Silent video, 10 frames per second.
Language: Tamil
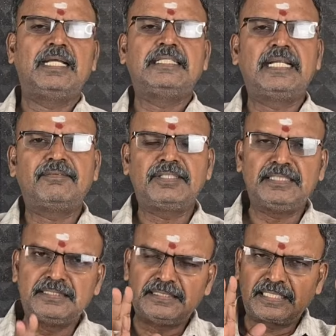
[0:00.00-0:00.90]
இதில் வந்து
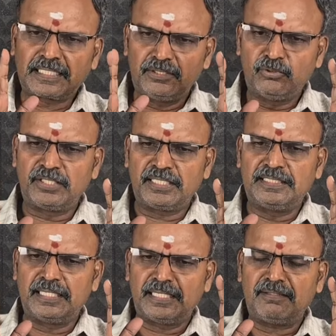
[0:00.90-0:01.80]
இந்த கல்லூரி
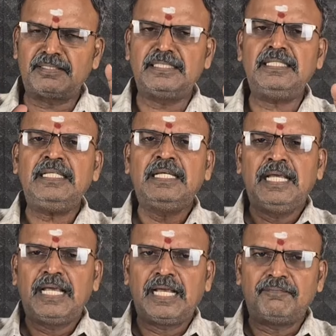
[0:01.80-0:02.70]
இதிலெல்லாம் வந்து
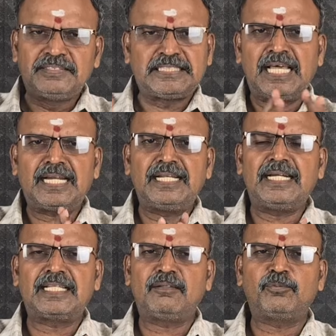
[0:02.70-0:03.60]
விசாரணை
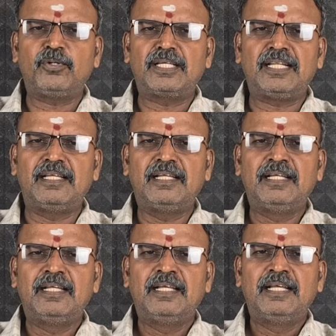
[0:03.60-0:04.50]
நடத்த போவாங்கல்ல
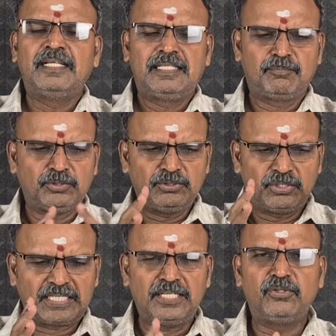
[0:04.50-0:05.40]
இப்போ வந்து
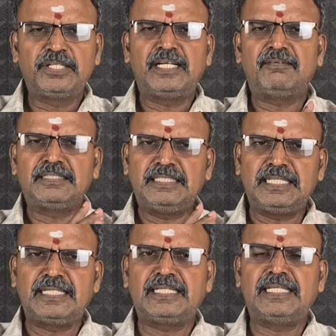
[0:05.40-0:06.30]
ஒரு கல்லூரியில் வந்து
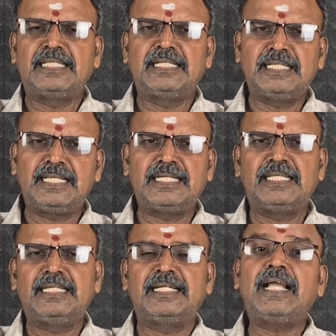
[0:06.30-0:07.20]
என்னென்ன இருக்குது என்ன
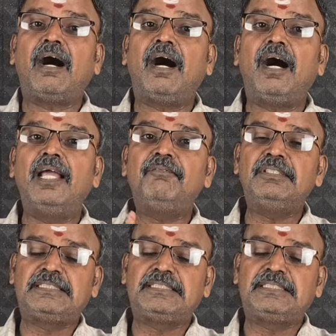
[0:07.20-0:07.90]
இல்லைன்னு ஆய்வு